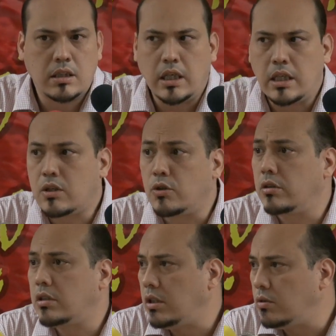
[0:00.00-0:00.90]
que
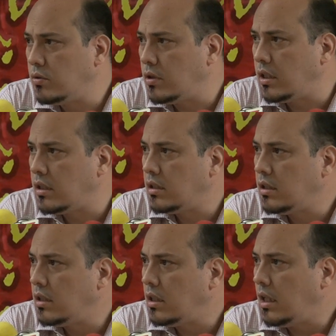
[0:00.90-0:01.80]
continúe
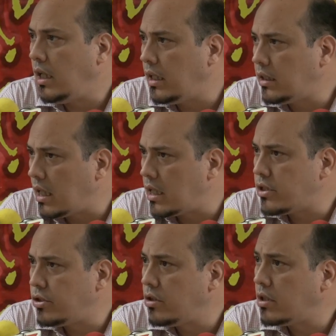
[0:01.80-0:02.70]
esta
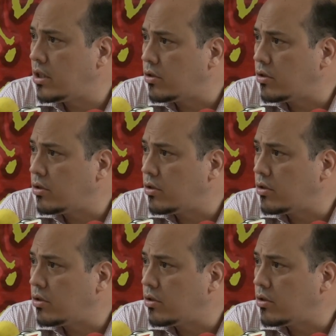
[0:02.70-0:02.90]
agresión, que